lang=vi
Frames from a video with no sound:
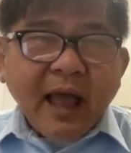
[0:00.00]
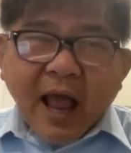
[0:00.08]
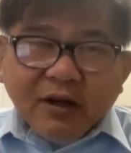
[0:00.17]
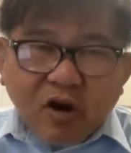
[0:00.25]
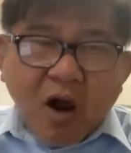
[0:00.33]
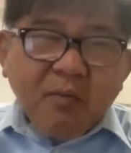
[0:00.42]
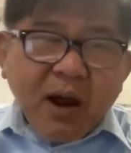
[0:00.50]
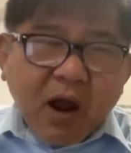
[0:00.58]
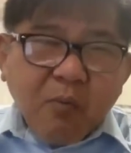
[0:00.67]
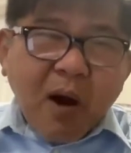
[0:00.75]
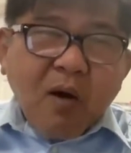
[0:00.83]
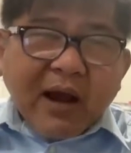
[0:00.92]
hàng xóm
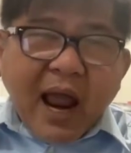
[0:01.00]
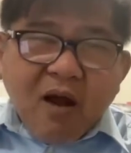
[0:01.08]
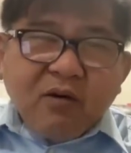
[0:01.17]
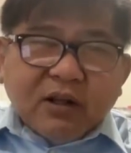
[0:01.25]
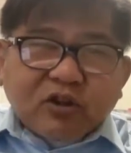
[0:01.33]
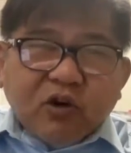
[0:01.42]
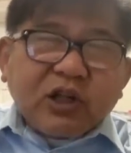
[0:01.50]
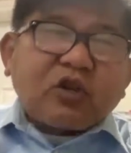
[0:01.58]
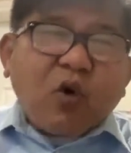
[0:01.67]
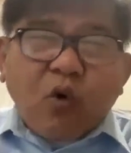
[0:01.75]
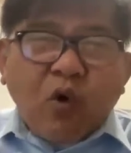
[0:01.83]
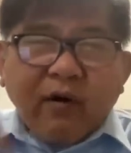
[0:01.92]
mà không báo cáo là cho
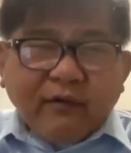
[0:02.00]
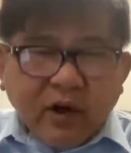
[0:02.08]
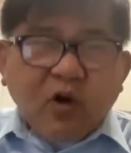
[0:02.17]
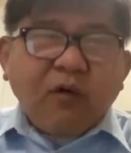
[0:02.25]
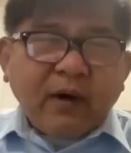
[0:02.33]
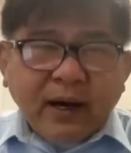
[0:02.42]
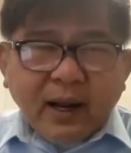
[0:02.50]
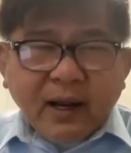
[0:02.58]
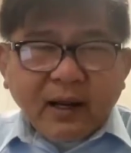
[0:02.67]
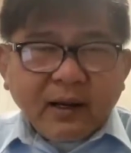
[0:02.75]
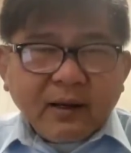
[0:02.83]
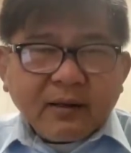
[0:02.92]
đi tù luôn ví dụ vậy
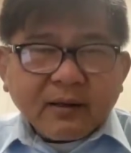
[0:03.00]
đấy